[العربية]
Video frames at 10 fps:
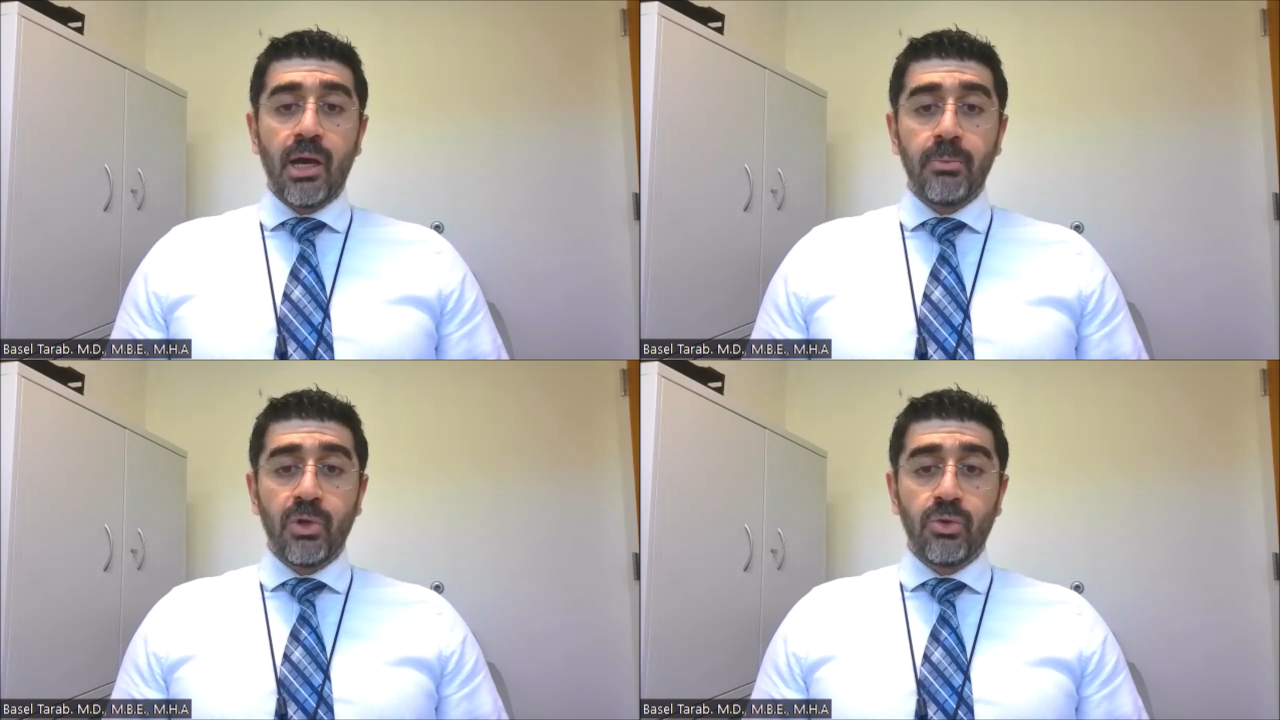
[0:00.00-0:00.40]

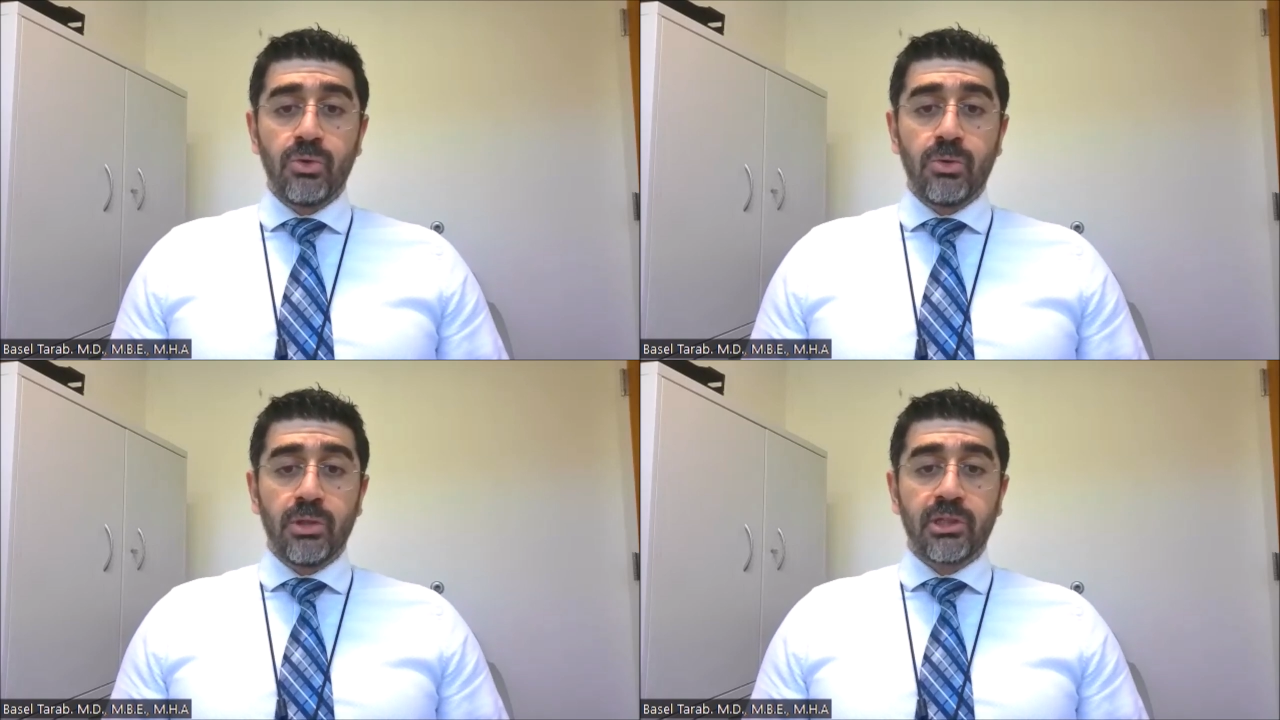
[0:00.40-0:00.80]

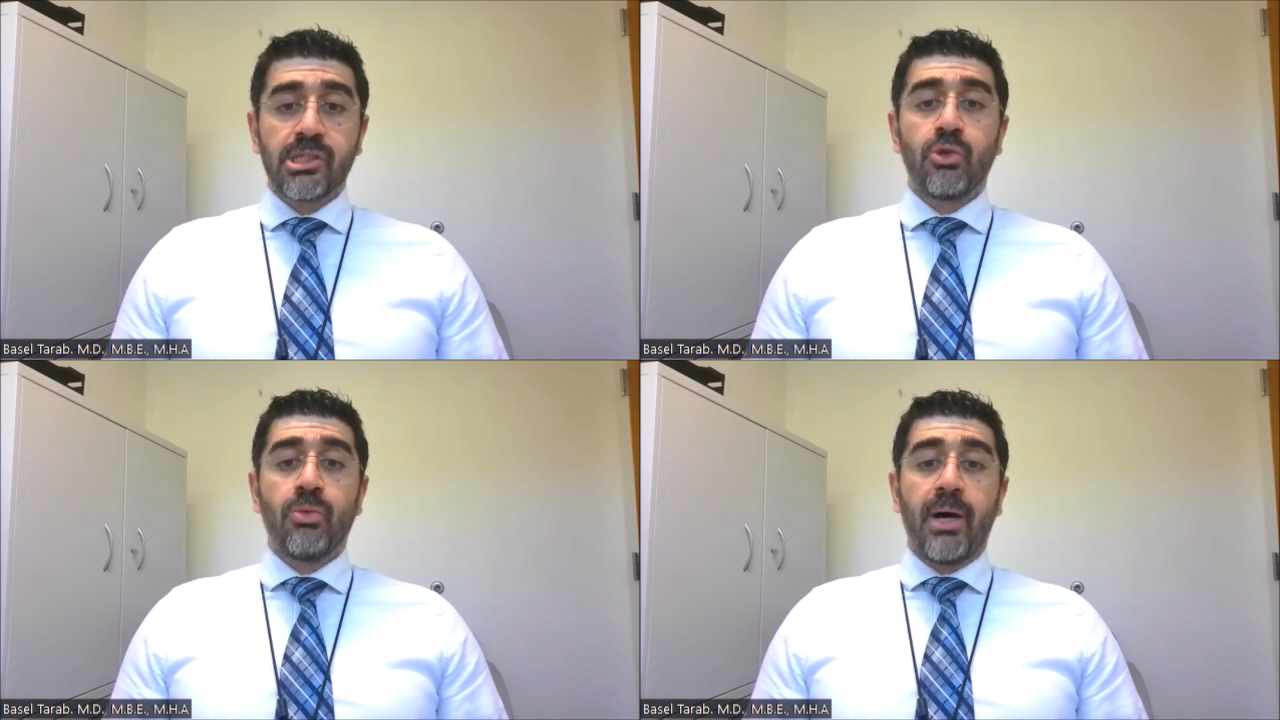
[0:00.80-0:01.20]
عملوا
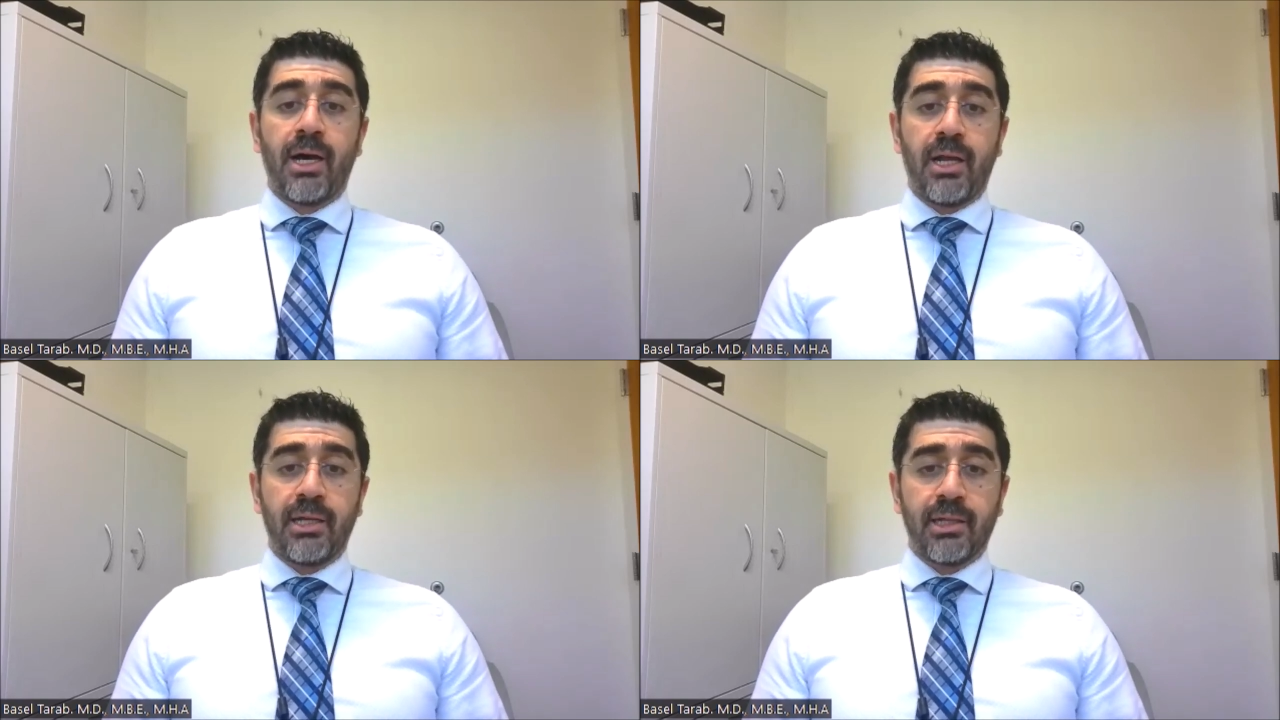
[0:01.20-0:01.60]
اتصلوا
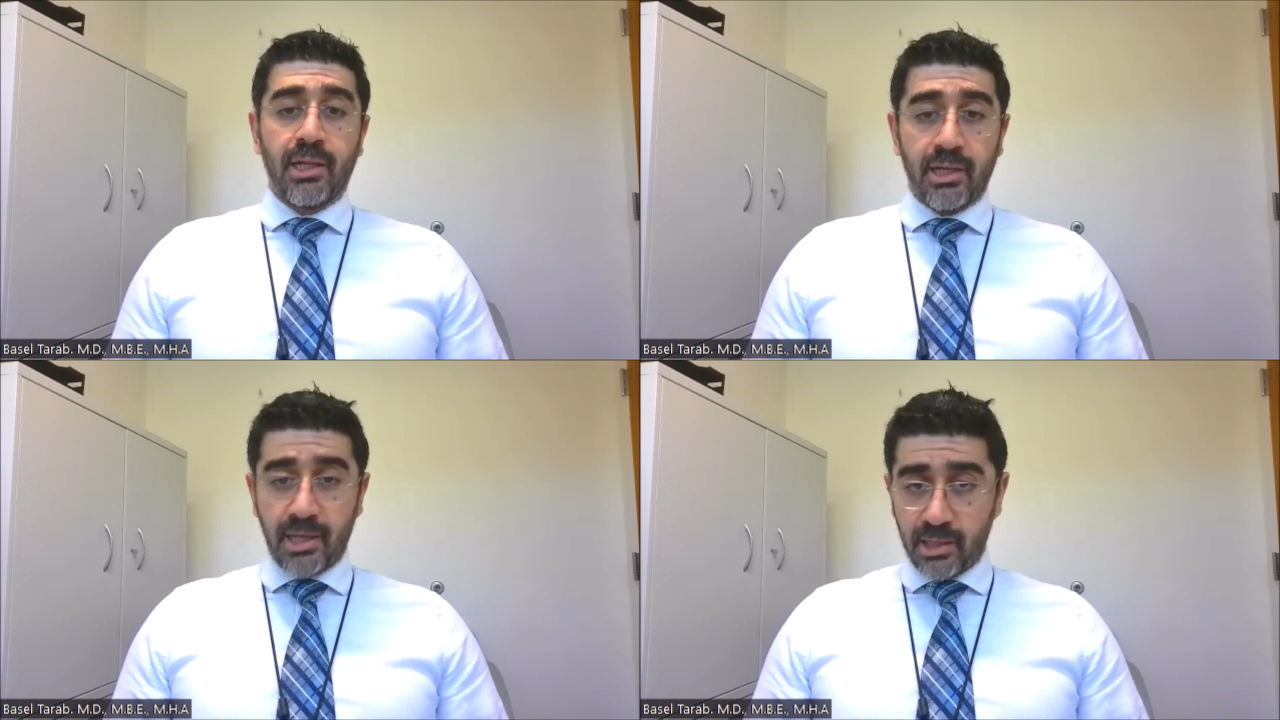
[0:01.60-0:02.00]
مع
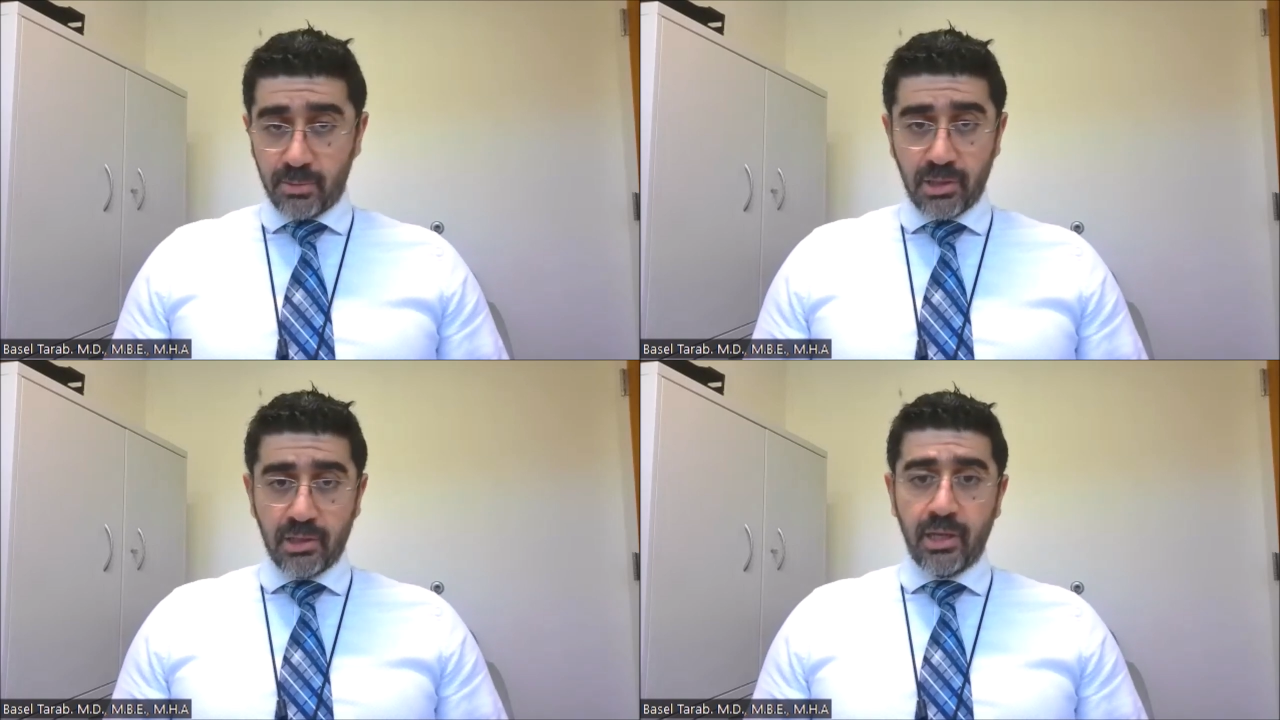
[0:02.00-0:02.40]
هيئه
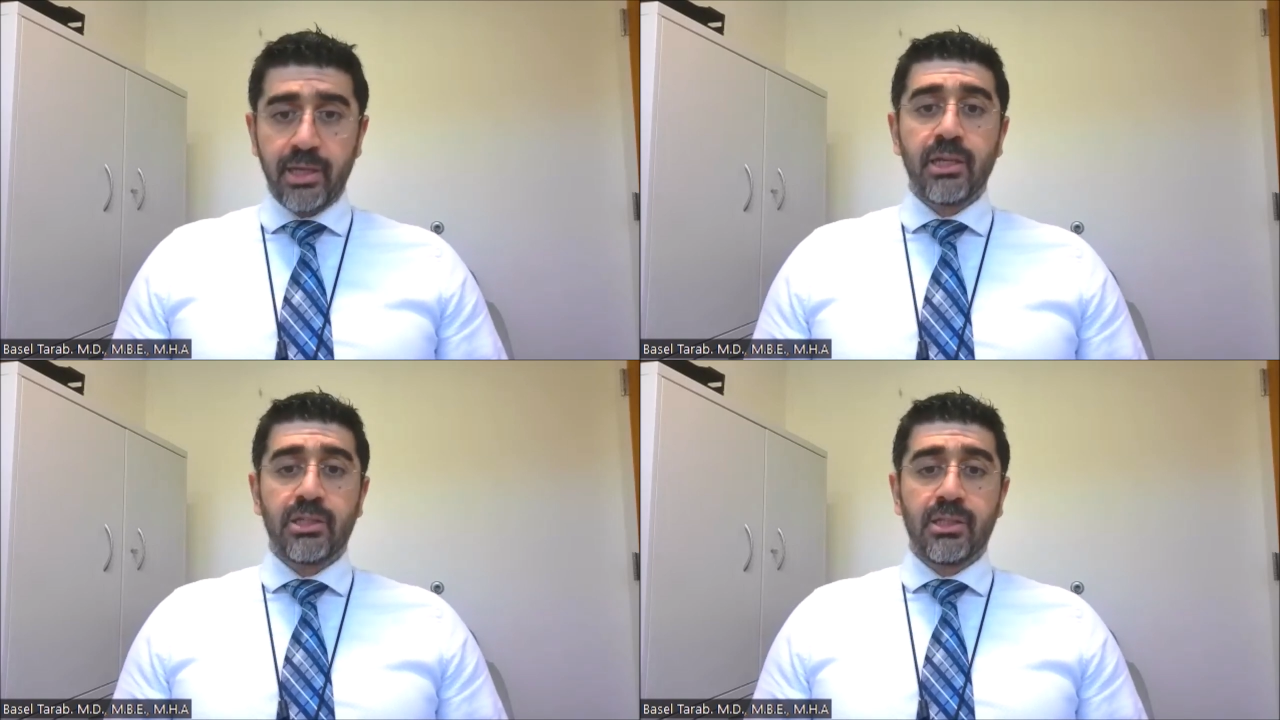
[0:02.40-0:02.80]
العنايه
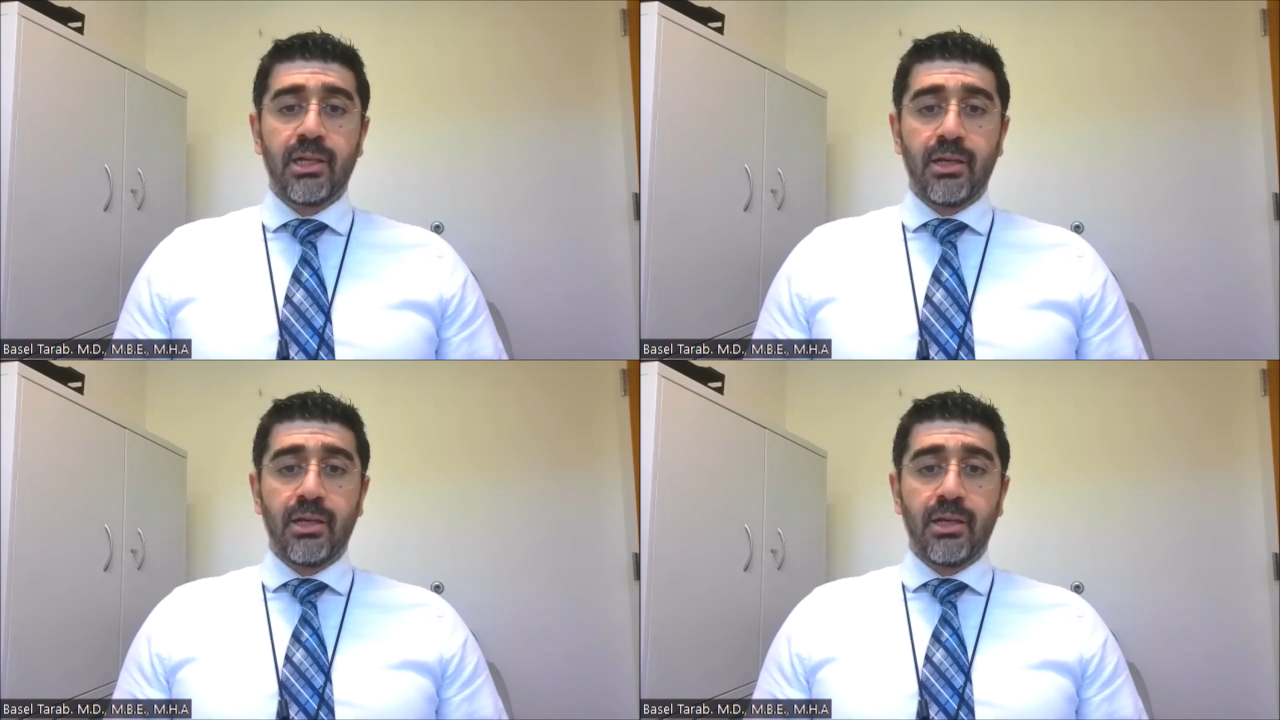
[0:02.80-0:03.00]
هيئه